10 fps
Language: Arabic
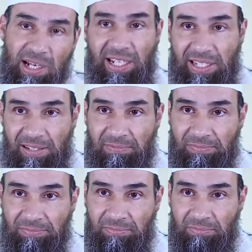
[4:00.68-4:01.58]
وآخره
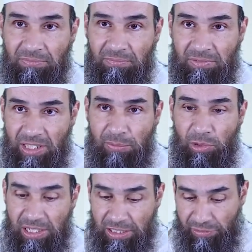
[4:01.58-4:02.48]

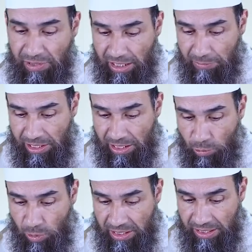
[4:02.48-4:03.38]
ذهبوا إلى التفريق بين
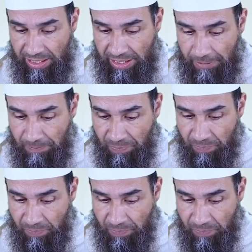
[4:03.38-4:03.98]
أول النهار